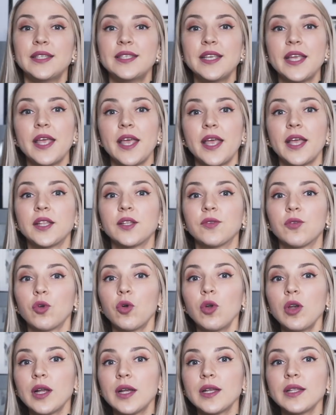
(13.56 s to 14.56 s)
Идея этого
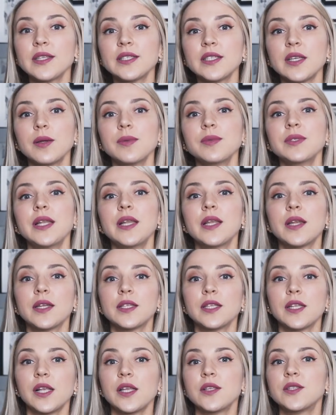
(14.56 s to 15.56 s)
ролика на самом деле
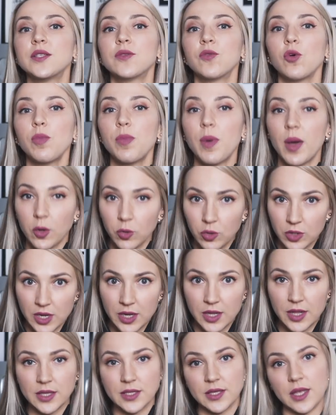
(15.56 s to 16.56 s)
родилась всего пару
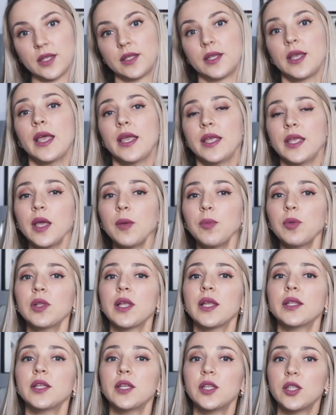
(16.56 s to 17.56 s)
дней назад. Я
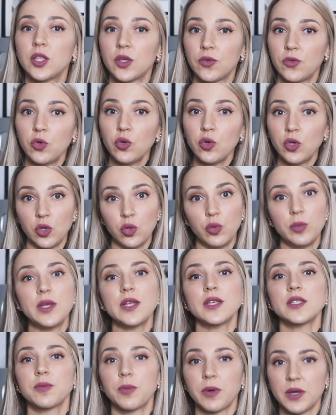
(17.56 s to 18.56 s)
была на интервью, и у
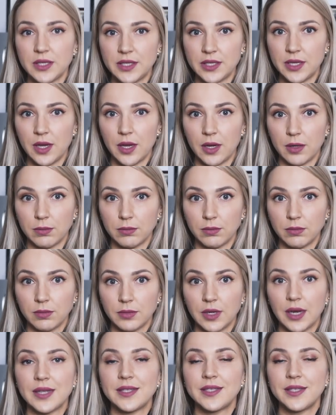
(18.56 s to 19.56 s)
меня спросили,
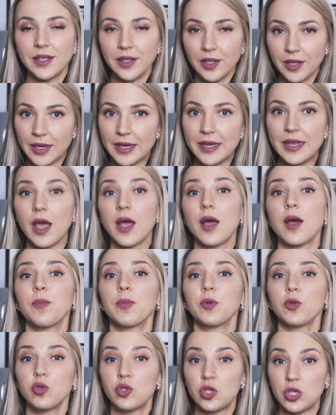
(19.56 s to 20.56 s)
Хотела ли я
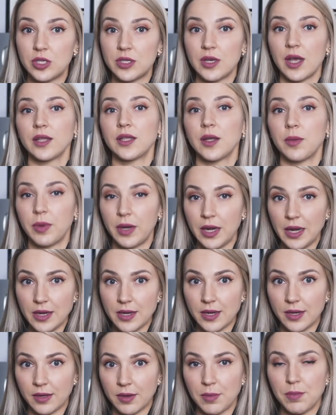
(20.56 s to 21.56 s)
получить
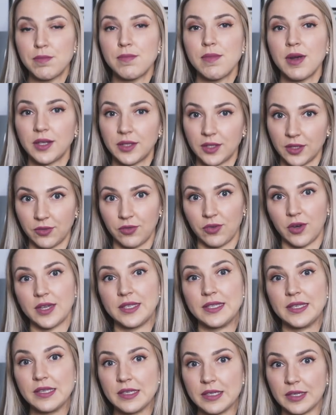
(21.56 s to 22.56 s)
одобрение метров
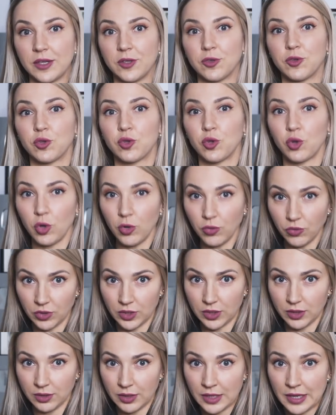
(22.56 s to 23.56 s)
российской
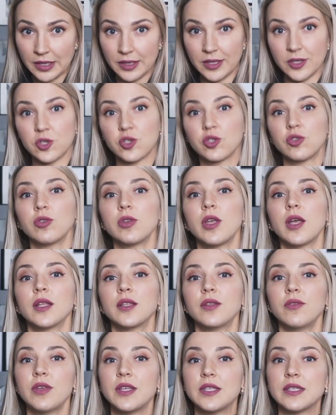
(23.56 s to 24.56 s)
татуировки, на что я
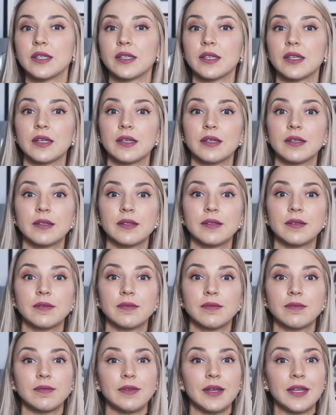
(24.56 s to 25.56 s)
ответила
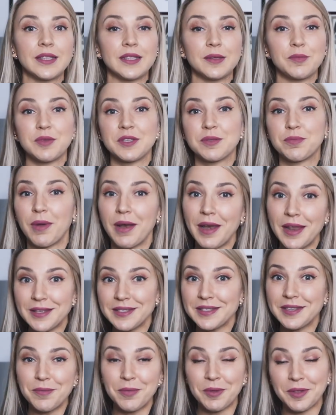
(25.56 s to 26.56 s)
это
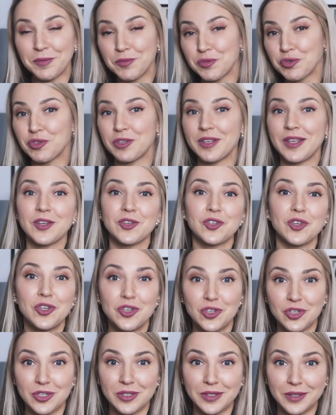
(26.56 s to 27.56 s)
бесполезно, потому что я
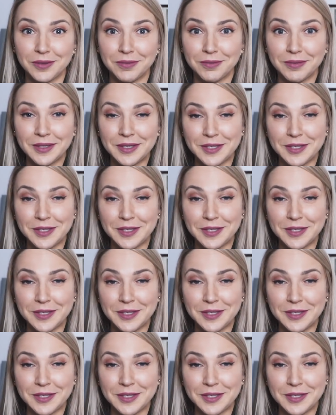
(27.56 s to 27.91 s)
женщина.